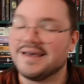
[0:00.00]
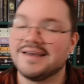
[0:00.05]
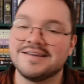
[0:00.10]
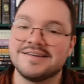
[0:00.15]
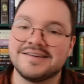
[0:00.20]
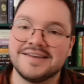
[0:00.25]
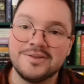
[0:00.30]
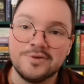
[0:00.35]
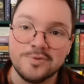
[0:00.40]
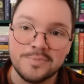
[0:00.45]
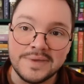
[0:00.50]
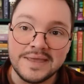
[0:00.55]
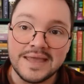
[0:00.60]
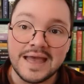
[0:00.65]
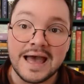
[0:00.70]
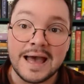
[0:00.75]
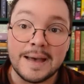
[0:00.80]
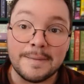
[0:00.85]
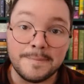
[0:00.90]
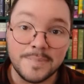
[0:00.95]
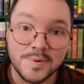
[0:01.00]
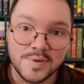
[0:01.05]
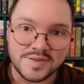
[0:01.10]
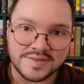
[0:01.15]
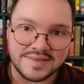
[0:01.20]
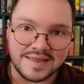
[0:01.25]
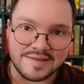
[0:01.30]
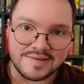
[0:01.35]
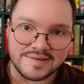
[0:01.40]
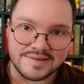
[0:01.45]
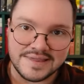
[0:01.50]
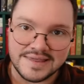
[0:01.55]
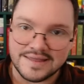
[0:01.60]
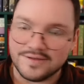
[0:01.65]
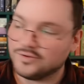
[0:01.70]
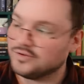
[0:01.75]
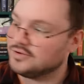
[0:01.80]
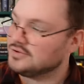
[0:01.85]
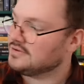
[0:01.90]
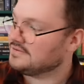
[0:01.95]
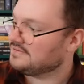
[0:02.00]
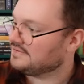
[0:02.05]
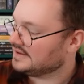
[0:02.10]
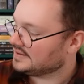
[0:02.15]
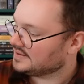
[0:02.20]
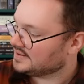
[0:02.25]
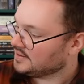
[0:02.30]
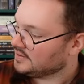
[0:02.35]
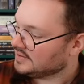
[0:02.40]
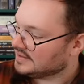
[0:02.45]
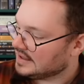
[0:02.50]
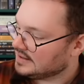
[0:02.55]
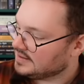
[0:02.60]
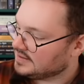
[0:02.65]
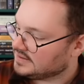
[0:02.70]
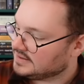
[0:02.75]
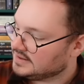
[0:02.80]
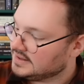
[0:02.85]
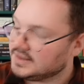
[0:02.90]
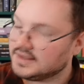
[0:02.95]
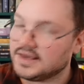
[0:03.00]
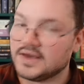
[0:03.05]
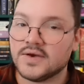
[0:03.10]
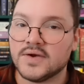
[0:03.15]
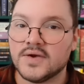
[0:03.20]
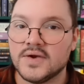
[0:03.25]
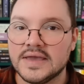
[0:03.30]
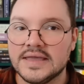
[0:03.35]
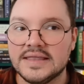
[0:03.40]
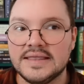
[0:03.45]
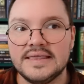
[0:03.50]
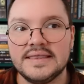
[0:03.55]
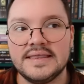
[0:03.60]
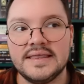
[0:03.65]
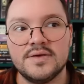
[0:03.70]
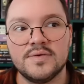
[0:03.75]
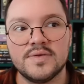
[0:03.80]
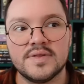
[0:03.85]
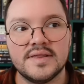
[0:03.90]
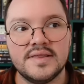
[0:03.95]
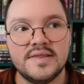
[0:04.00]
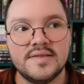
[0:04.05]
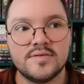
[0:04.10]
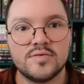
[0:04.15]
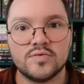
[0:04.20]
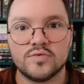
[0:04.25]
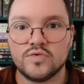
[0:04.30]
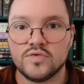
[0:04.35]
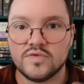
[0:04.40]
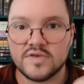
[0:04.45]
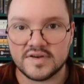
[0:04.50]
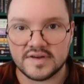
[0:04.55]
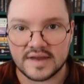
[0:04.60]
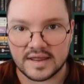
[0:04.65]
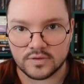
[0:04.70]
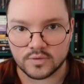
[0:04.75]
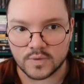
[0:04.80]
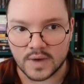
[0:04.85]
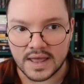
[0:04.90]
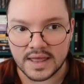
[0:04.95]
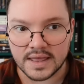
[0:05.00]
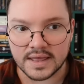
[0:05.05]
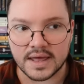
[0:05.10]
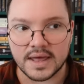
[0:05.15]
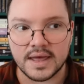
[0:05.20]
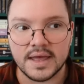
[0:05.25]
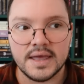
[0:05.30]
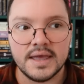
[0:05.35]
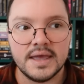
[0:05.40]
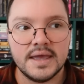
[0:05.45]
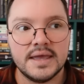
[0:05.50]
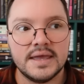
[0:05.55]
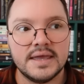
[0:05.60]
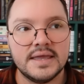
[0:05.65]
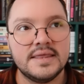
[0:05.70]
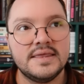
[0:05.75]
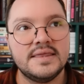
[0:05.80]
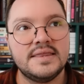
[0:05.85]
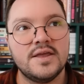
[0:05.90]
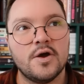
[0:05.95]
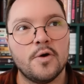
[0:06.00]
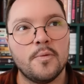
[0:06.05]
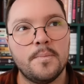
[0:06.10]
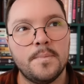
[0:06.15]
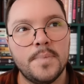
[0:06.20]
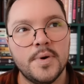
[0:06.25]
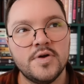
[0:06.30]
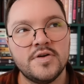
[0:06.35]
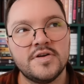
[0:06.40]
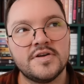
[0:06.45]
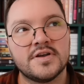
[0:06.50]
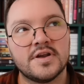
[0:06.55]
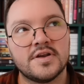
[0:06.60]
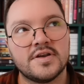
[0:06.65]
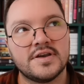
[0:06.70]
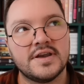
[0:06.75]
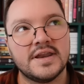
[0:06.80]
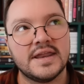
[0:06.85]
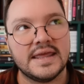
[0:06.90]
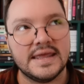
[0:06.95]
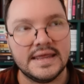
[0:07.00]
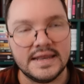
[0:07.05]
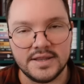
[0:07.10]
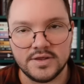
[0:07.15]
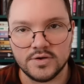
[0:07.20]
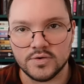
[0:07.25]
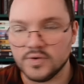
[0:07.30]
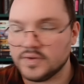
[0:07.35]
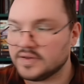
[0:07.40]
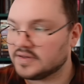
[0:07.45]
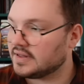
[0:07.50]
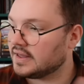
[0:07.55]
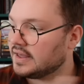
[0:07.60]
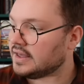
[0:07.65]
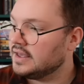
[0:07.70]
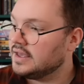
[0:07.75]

J'ai nommé Apostasie de Vincent Tassi, édité aux éditions du Chat Noir, édité en poche chez Helios